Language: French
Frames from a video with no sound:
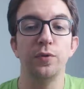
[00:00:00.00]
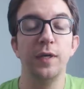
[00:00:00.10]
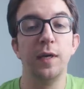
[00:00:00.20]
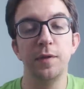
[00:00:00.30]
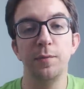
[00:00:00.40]

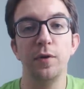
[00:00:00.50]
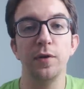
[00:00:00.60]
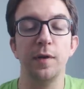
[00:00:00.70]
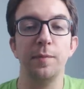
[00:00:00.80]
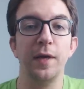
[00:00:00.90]
dire un petit peu à
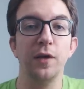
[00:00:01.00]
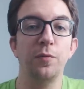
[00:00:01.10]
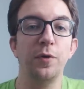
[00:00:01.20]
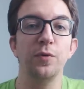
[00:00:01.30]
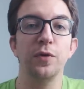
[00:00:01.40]
notre appareil
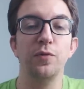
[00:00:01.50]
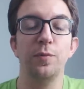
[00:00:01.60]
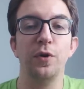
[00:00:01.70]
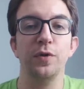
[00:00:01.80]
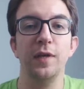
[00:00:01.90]
comment il doit se
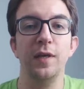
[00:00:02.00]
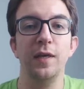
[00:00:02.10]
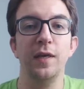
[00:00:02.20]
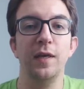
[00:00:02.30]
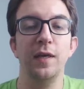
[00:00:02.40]

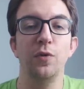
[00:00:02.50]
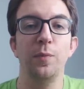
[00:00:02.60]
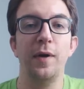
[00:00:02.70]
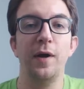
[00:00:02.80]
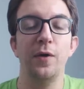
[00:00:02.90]
comporter et ne
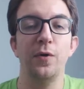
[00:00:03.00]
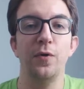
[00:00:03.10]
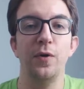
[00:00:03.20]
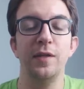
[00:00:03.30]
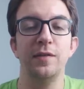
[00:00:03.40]
pas
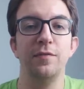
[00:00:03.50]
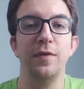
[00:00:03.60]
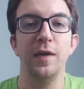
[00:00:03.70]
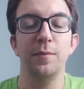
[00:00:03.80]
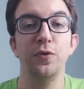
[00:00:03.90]
laisser
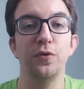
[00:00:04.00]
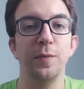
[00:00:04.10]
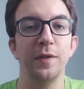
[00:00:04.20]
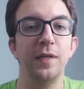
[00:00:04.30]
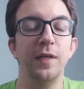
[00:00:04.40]
faire les modes
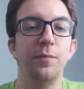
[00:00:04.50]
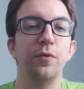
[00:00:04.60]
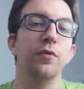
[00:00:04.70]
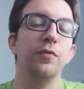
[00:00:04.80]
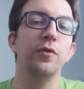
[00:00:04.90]
automatiques qui
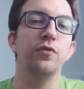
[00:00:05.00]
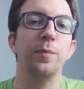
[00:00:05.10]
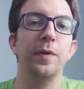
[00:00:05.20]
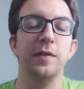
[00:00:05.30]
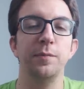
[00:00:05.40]
pour une fois ne
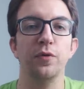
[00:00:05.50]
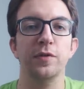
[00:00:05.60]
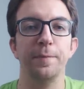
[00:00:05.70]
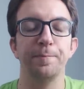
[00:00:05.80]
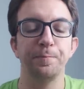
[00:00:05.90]
sont pas si bons
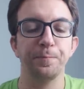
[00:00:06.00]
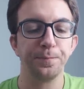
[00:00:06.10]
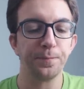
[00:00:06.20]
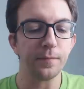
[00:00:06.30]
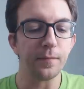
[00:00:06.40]
que ça.
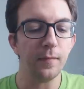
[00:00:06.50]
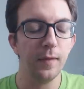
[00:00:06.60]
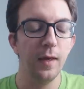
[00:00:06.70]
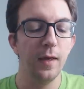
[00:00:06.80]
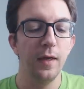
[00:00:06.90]

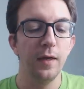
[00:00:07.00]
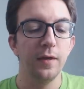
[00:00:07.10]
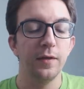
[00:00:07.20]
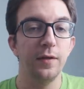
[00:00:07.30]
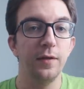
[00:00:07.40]

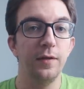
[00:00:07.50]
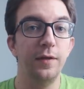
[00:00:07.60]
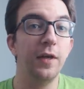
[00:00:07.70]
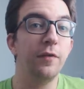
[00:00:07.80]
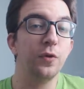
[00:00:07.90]

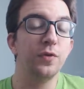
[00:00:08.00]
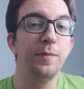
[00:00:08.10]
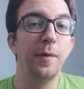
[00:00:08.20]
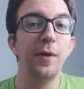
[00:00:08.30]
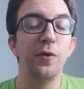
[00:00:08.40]
Il va y avoir
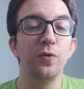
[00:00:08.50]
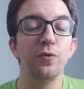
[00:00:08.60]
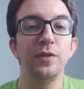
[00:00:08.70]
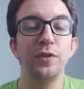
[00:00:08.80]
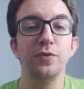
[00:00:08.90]
aussi pas mal de
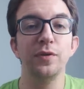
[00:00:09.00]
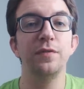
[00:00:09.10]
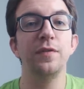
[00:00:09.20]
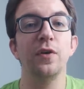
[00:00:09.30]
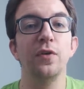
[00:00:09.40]
conditions
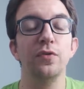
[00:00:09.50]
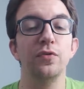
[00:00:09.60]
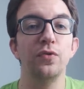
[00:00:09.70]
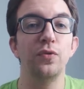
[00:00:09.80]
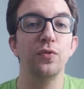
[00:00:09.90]

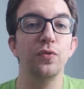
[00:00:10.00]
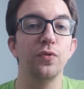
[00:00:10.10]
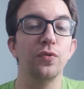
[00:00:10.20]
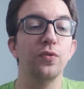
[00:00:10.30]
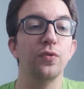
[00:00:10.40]
différentes selon
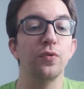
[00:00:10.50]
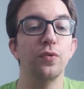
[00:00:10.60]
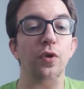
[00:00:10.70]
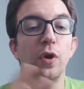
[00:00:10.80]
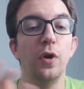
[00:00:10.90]
que euh,